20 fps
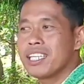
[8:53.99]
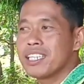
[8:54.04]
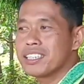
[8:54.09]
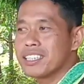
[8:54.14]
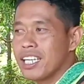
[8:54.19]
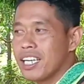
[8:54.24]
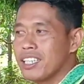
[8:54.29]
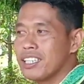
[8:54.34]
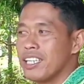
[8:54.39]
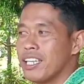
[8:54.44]
sa
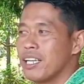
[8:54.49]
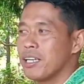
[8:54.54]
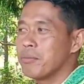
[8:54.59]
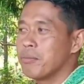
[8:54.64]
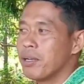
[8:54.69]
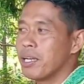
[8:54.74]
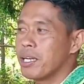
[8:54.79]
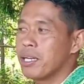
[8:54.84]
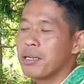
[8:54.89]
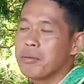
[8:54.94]
kanilang
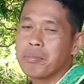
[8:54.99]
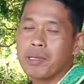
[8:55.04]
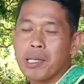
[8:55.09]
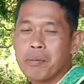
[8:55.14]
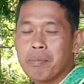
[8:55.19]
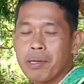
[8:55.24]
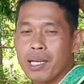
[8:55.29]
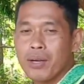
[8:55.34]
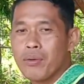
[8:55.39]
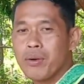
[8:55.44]
mga
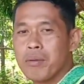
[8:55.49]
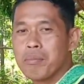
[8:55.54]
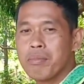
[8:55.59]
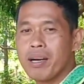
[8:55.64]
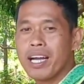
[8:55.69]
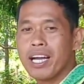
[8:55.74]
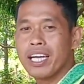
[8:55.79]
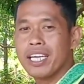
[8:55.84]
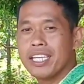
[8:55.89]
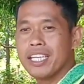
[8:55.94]
pinapagawang
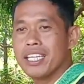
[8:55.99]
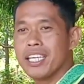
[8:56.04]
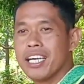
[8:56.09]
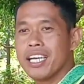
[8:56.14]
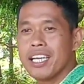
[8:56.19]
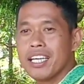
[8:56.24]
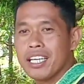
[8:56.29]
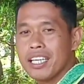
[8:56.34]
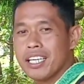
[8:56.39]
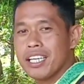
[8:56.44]
bahay.
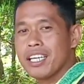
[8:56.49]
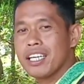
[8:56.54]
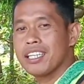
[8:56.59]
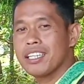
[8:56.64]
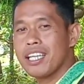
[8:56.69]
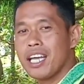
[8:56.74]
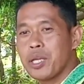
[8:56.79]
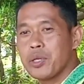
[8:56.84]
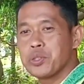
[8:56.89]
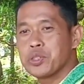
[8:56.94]
At
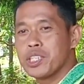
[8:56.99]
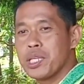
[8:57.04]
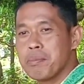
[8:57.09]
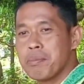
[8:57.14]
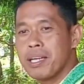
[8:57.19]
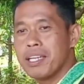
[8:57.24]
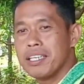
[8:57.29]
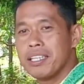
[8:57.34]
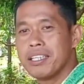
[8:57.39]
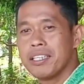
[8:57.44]
ayos
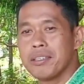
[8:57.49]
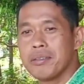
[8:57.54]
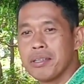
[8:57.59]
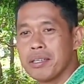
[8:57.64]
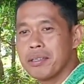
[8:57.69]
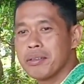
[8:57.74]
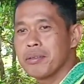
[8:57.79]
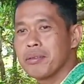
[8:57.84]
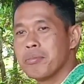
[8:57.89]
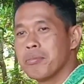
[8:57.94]
naman.
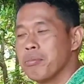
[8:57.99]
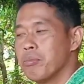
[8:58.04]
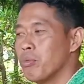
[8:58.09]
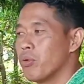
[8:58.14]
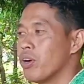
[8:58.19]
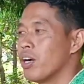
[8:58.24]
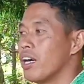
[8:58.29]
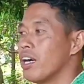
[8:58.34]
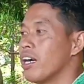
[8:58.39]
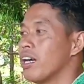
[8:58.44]

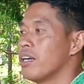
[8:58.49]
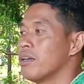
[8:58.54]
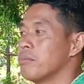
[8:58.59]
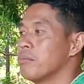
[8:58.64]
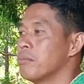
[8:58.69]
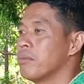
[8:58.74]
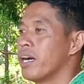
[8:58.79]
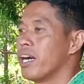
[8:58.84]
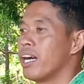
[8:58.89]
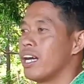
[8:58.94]
Mukhang
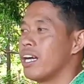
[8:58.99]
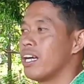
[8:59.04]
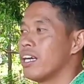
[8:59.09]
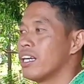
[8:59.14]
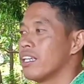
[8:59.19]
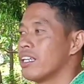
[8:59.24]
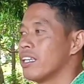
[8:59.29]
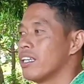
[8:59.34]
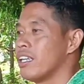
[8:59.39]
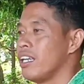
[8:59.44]
mga
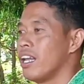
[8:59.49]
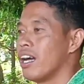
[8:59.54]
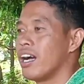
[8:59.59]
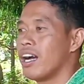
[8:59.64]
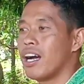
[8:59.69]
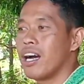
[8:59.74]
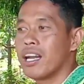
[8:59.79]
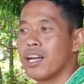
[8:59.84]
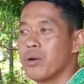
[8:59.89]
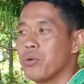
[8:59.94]
ilang
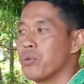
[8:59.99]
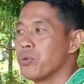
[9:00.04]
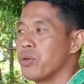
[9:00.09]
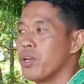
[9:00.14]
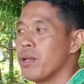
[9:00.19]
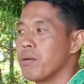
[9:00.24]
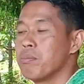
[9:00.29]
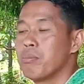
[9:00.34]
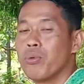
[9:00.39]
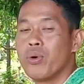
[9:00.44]
araw o
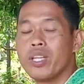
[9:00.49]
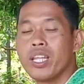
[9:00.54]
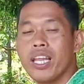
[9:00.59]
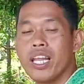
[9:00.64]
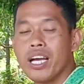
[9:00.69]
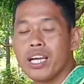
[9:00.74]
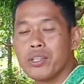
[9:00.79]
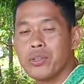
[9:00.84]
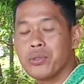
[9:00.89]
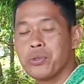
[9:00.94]
ilang buwan na lang
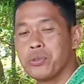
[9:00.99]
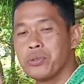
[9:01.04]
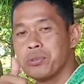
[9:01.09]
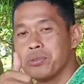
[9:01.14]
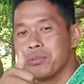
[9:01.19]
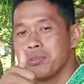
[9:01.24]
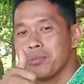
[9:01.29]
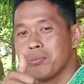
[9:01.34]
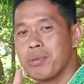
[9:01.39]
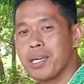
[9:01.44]
ito.
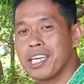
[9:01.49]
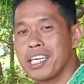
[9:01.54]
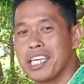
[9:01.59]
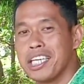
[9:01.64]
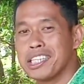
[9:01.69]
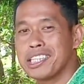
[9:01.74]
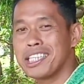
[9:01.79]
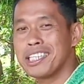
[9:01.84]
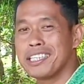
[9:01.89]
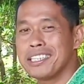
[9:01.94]

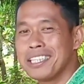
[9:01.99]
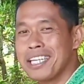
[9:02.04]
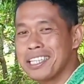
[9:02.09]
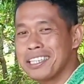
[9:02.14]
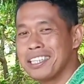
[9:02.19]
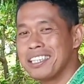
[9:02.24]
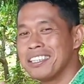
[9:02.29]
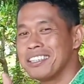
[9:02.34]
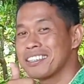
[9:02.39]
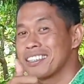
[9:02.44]
Makikita na natin.